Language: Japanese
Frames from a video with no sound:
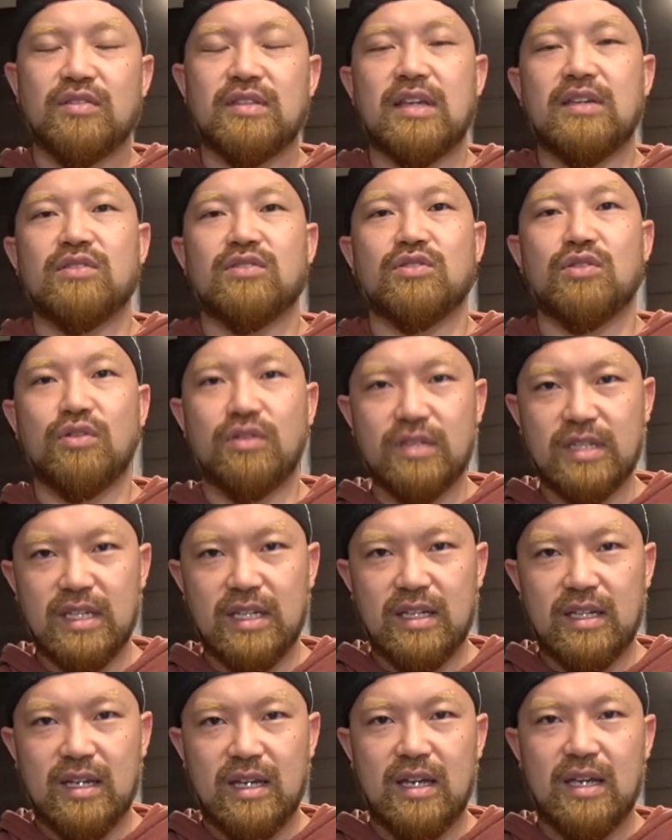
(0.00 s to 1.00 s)
して食
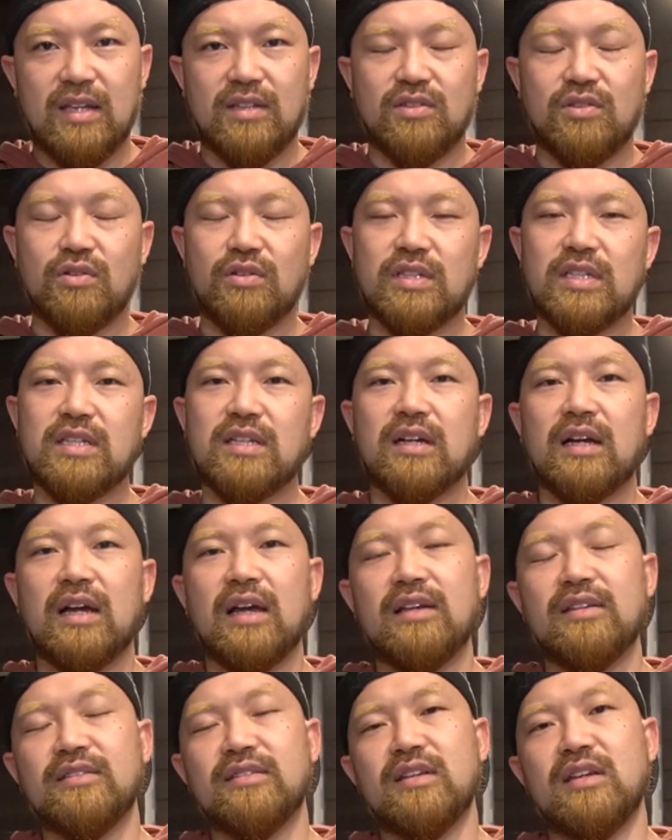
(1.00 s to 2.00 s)
事、えー、食事に
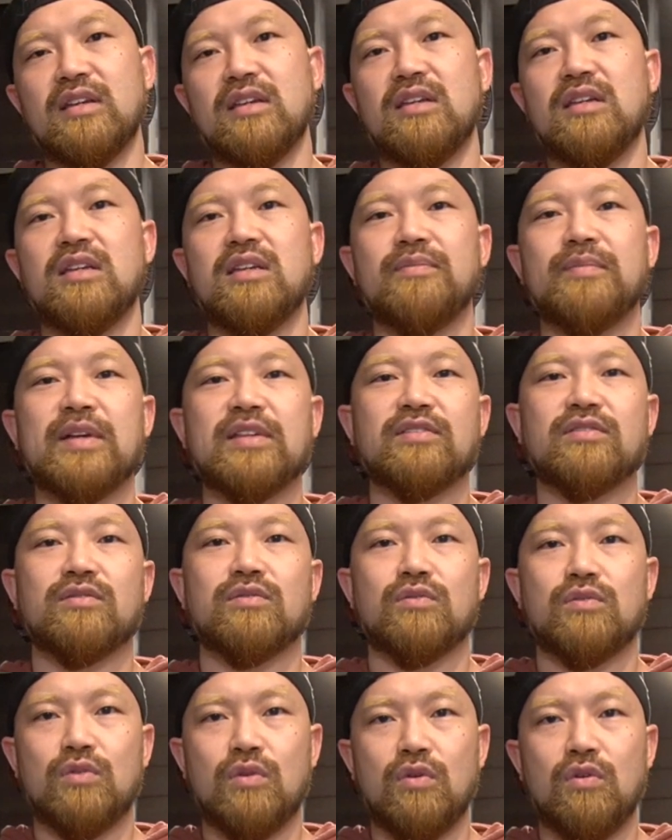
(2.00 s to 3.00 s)
関して言いま
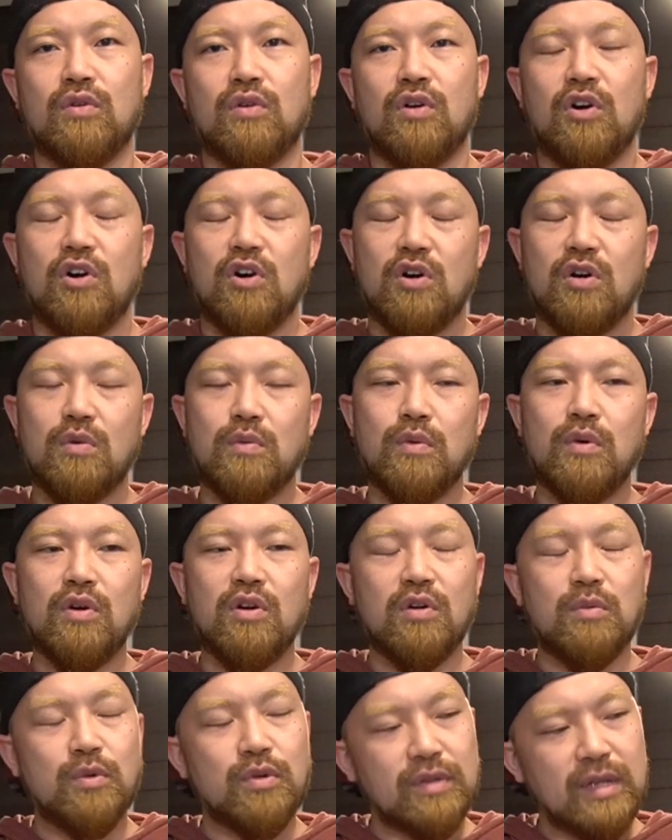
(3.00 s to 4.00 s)
すと、ほぼ
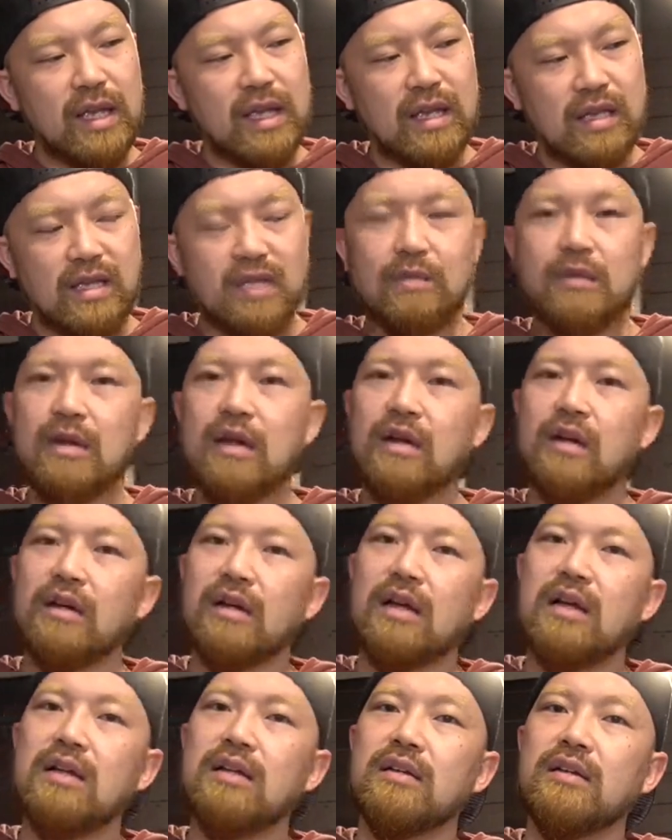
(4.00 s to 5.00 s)
ほぼね、今
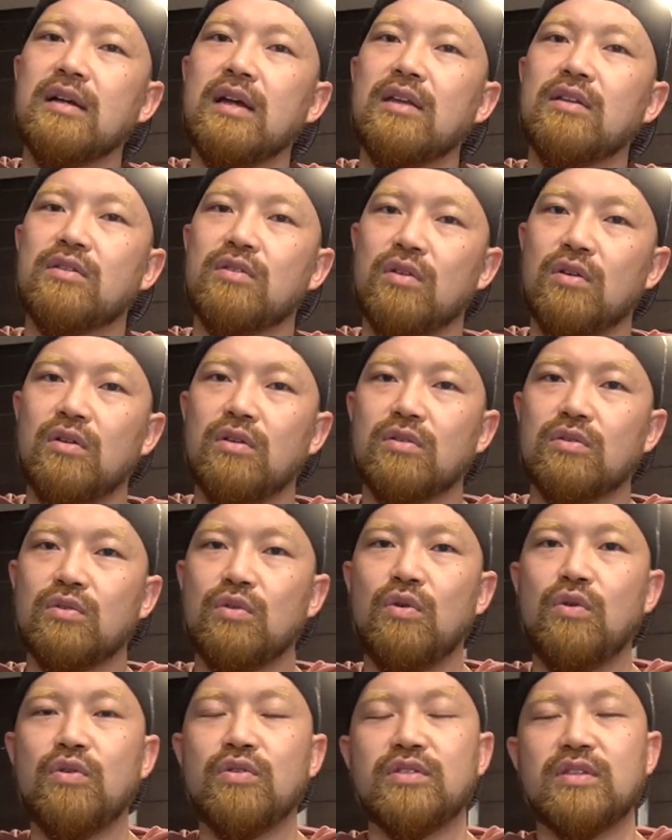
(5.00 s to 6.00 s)
考えると
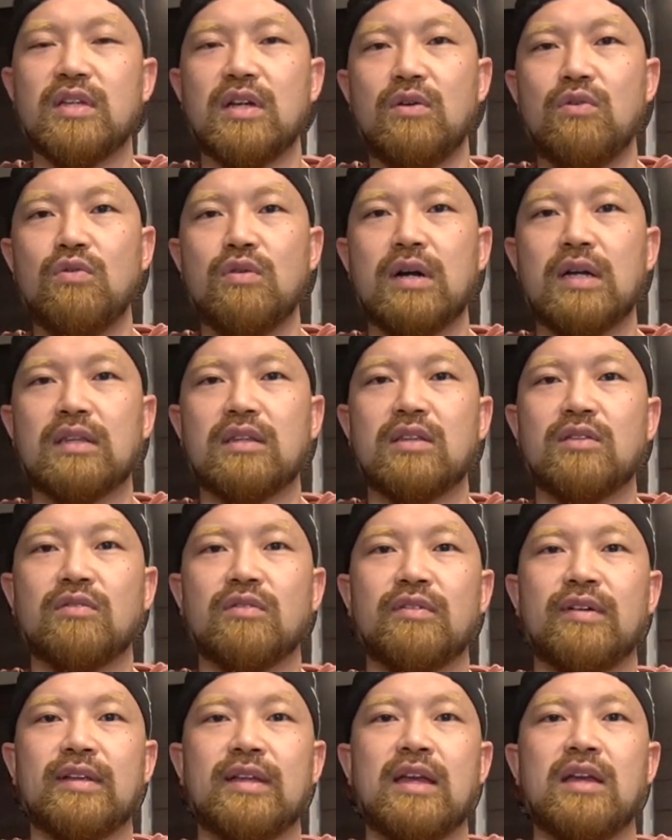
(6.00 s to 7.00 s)
糖質が多かったの
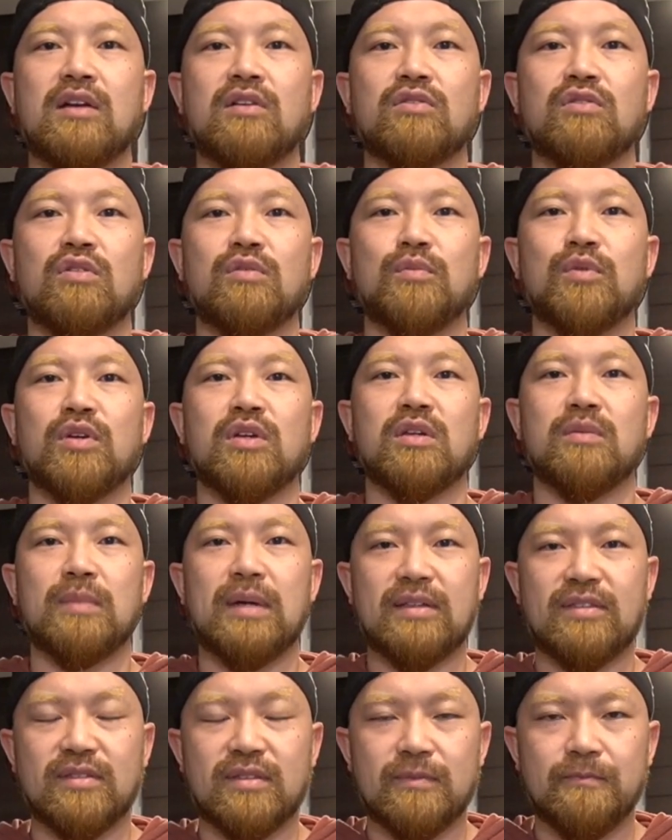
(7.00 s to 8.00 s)
ではないかと思い
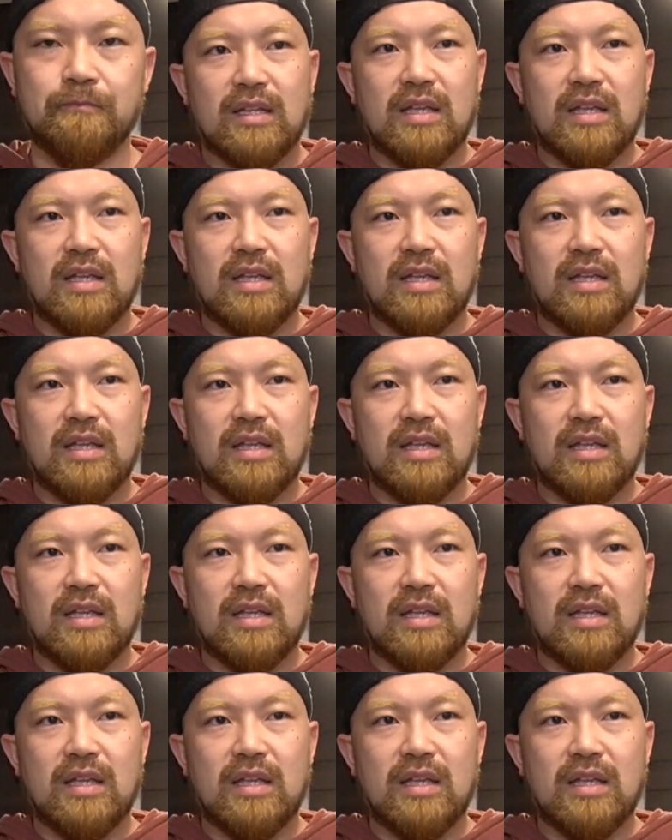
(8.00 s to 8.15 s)
ます。